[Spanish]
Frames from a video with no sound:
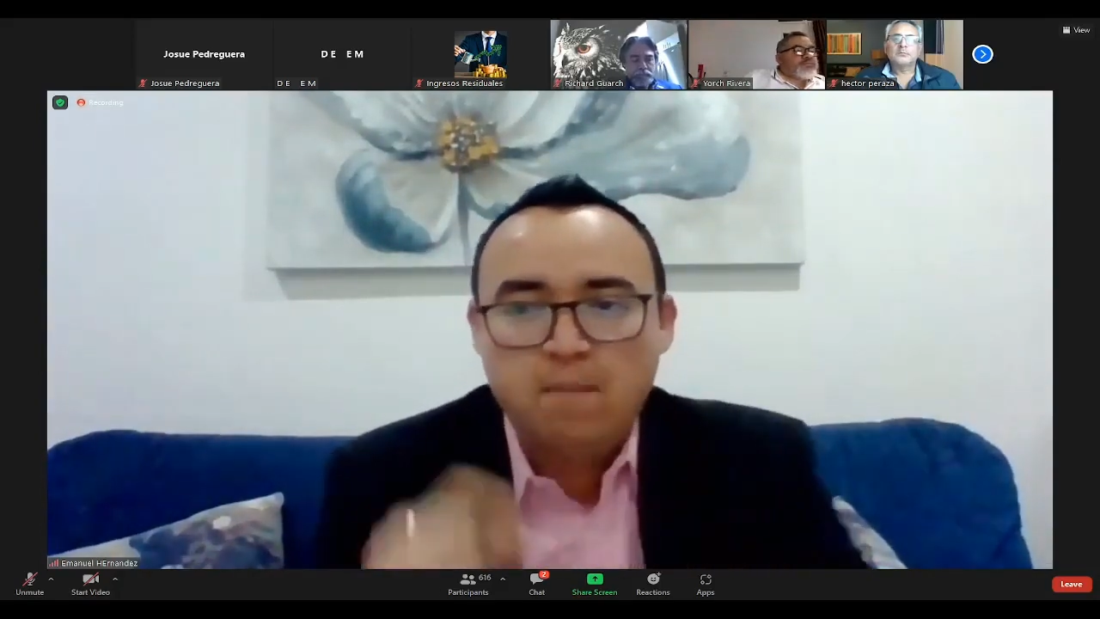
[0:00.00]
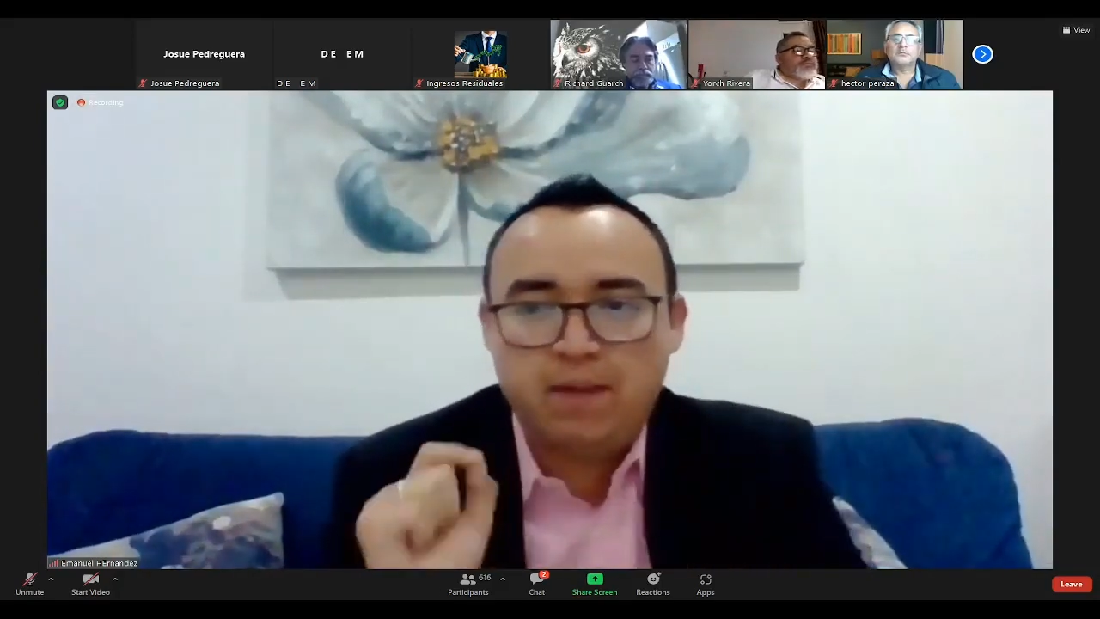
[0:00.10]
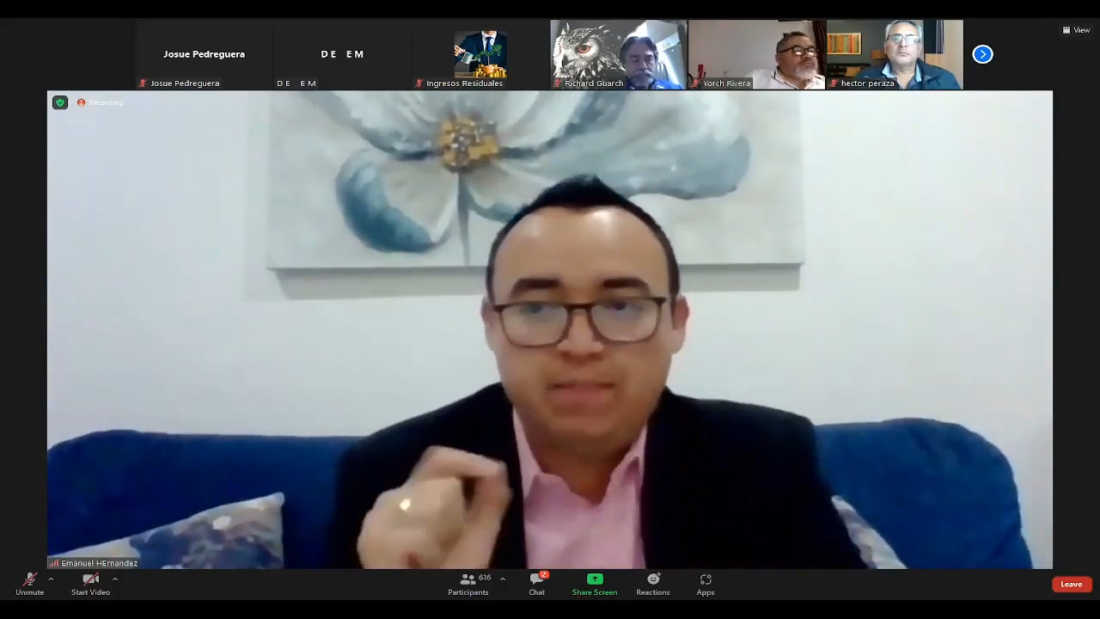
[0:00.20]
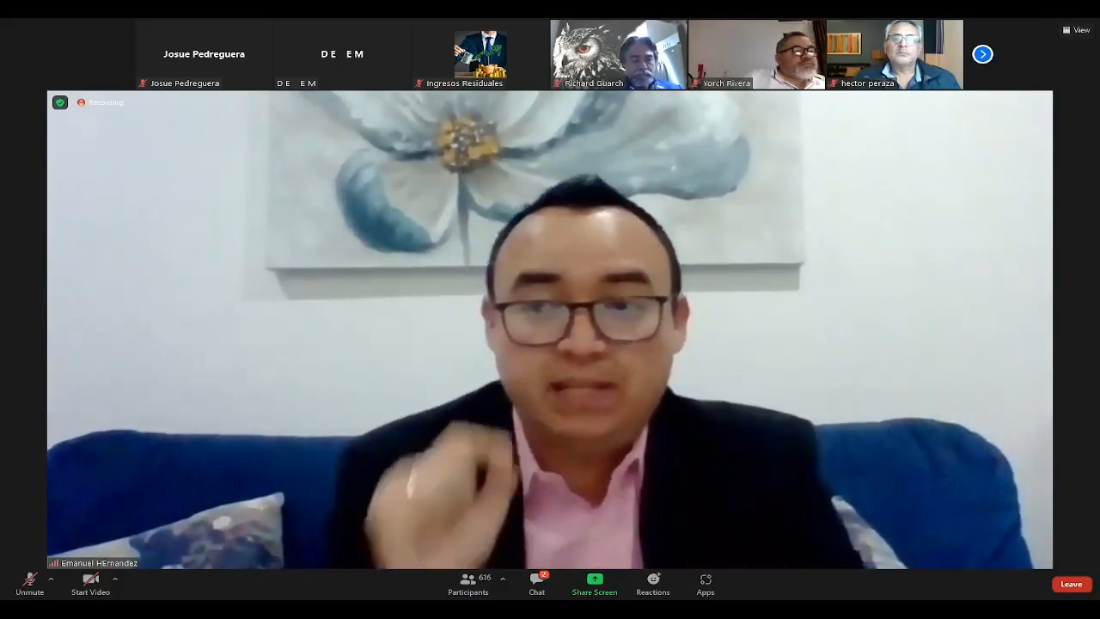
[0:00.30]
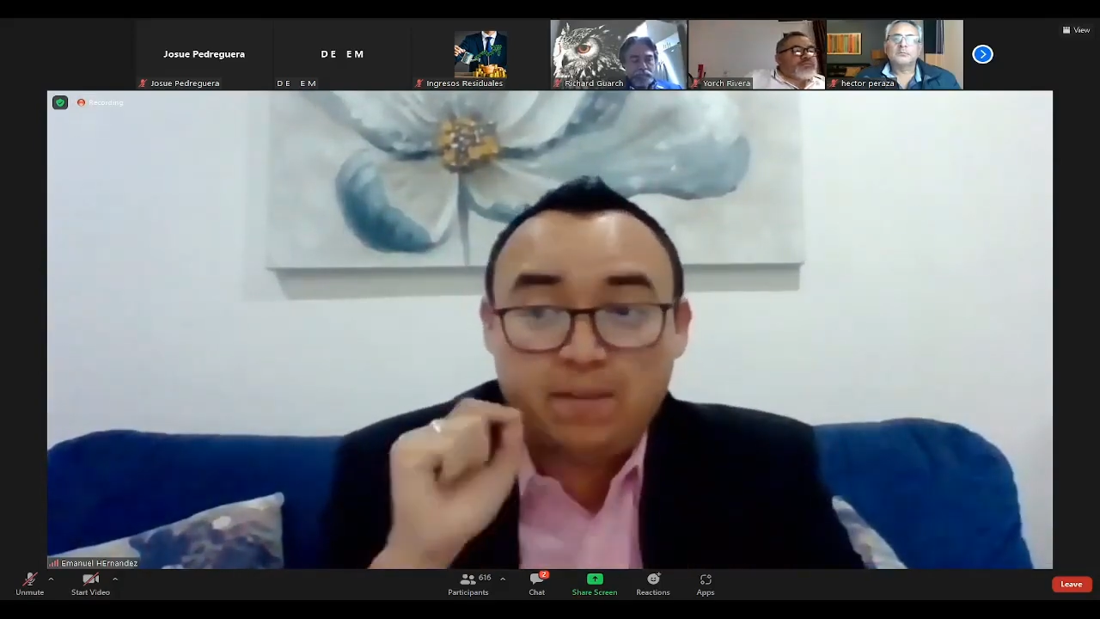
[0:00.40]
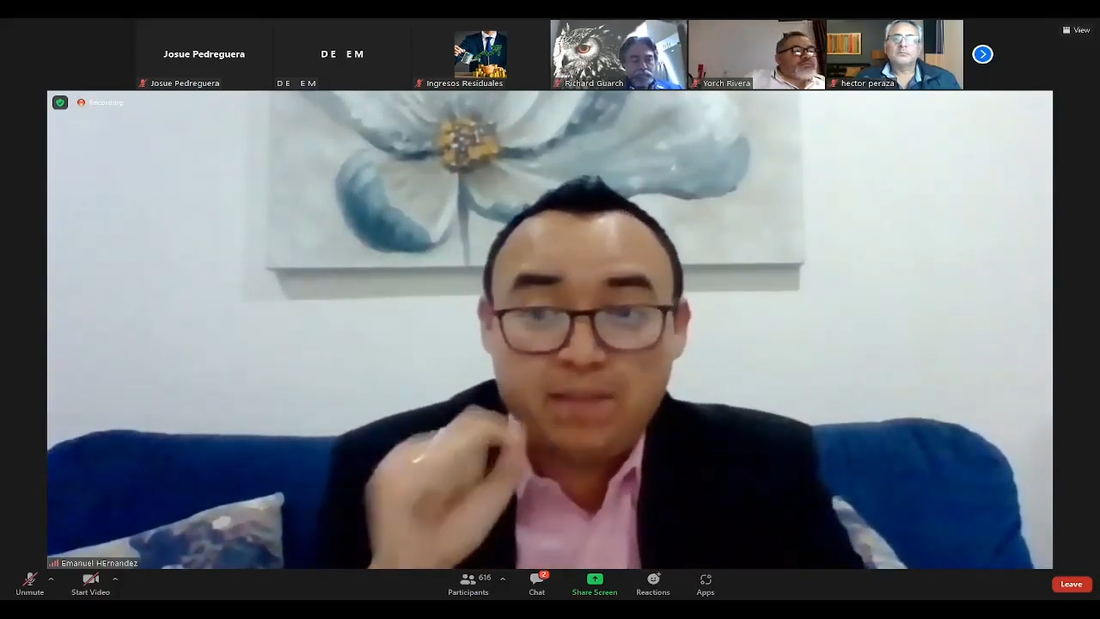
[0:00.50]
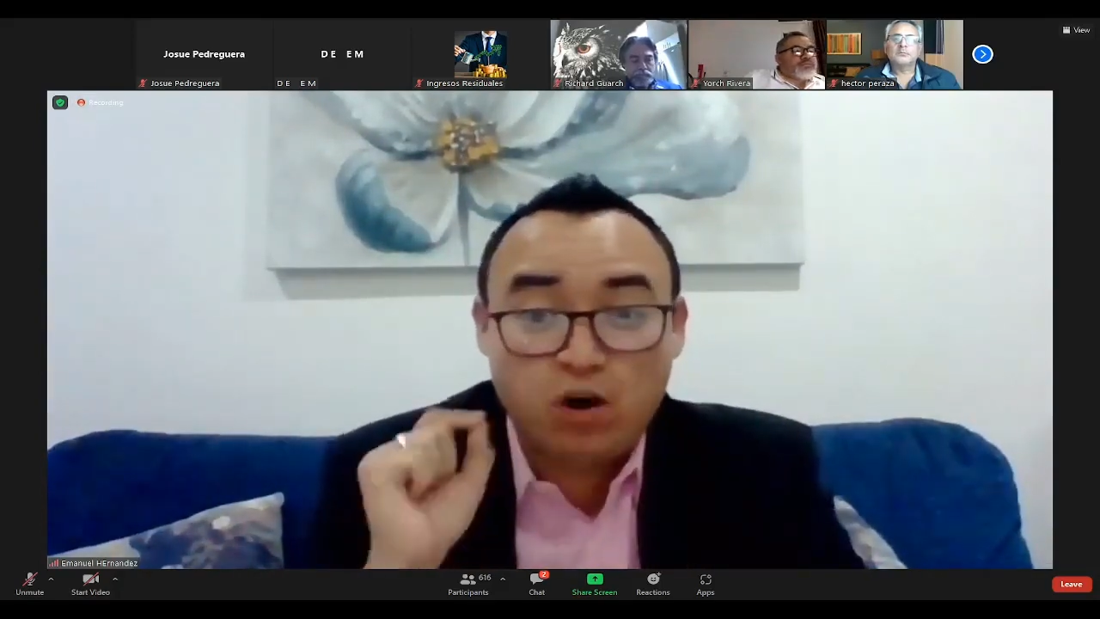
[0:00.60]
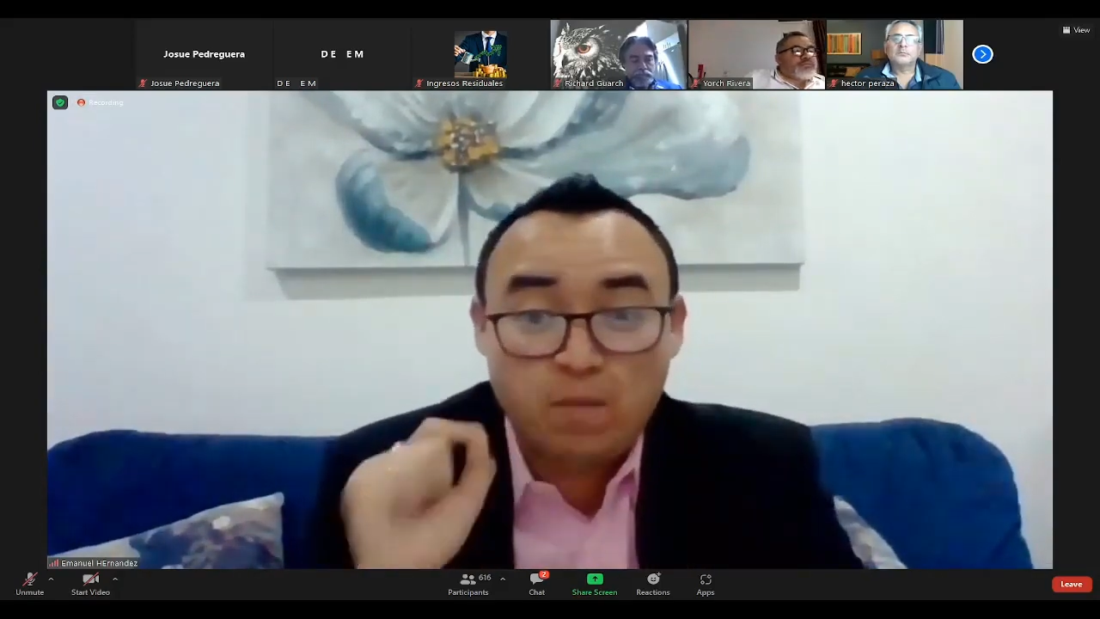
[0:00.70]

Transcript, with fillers: Permítanme